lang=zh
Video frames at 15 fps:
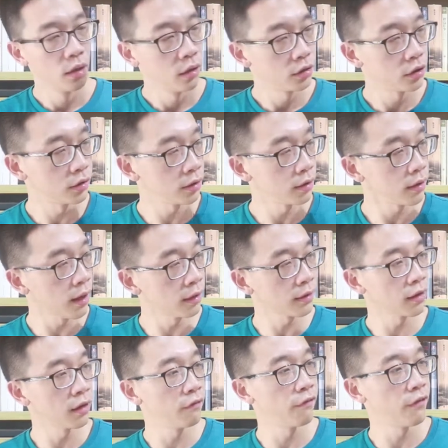其实《让
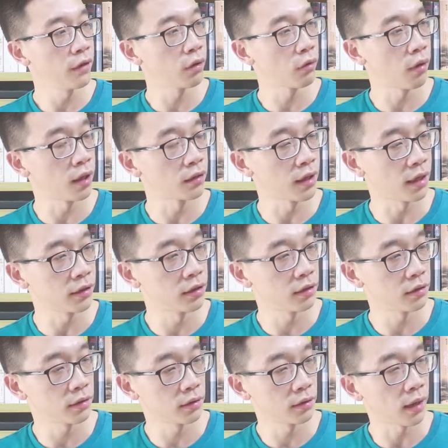大象飞》的话，它其
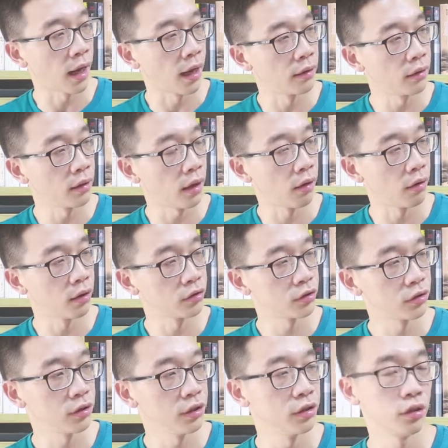实是谈的，好像
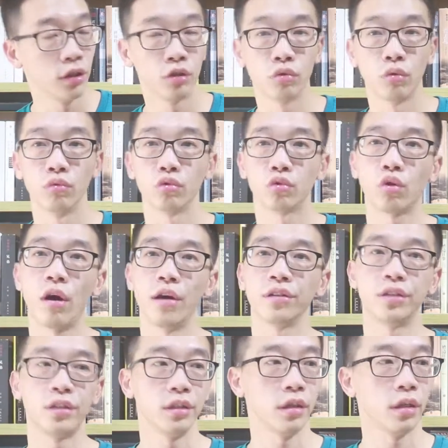是一一种创
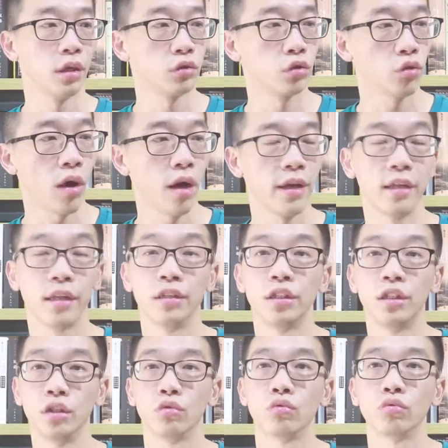新和创业的
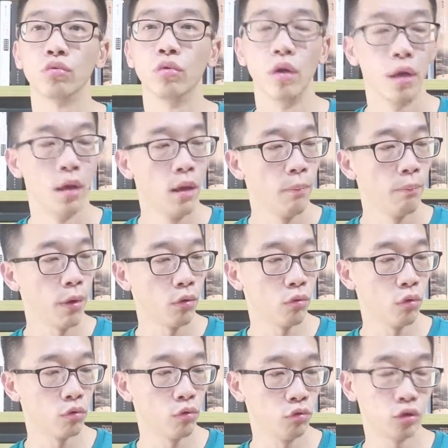技术，包
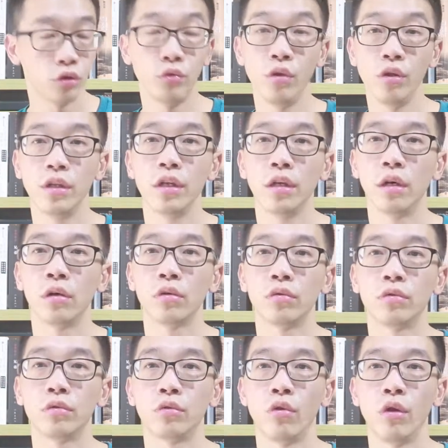括公司运营
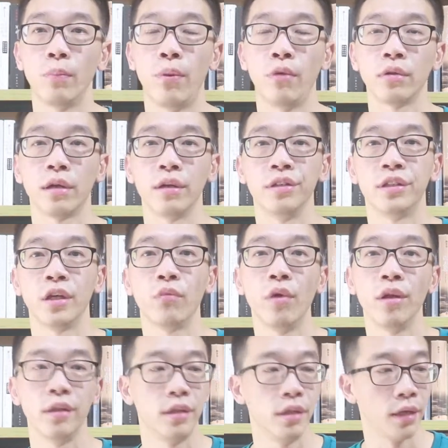和会碰到的一些
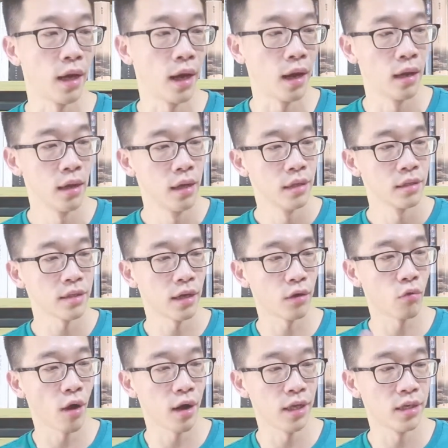问题啊，在
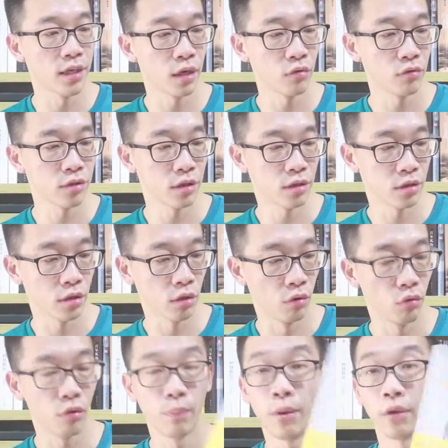管理一间公司的时候
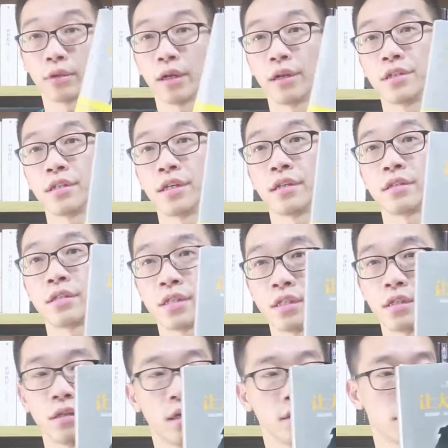会碰到的一些
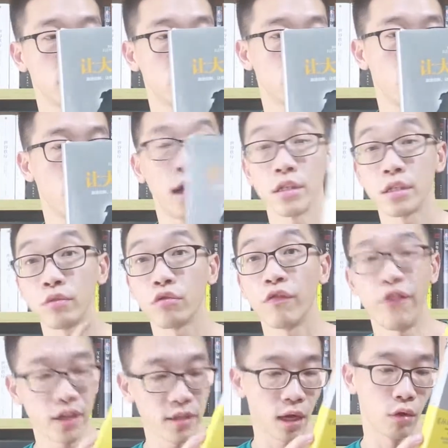情呃情况啊。这本书
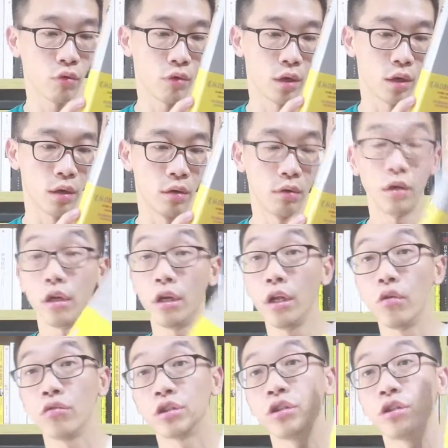非常贵哈，
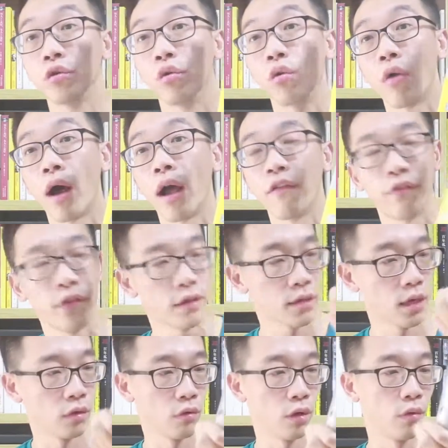六十九块，非
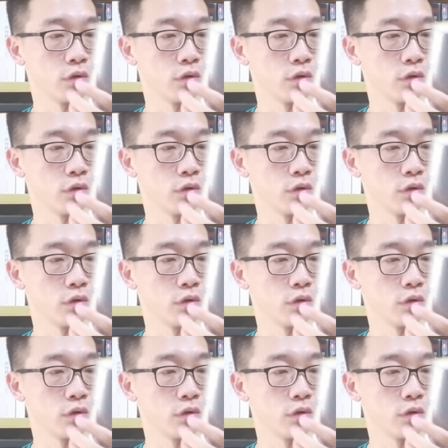常贵，